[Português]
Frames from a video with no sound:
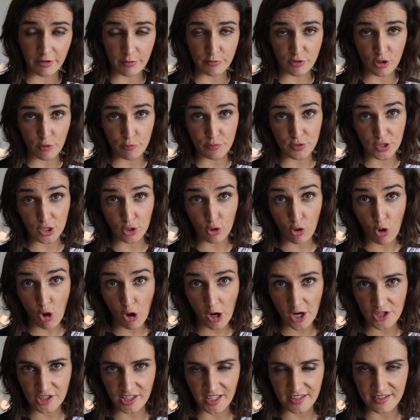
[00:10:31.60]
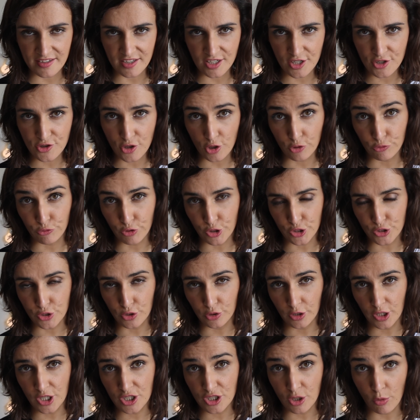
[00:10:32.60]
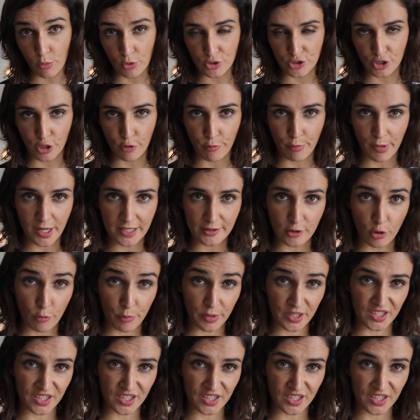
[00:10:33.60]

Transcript: vamos ao psicólogo, esteticista, nutricionista, ao osteopata, ao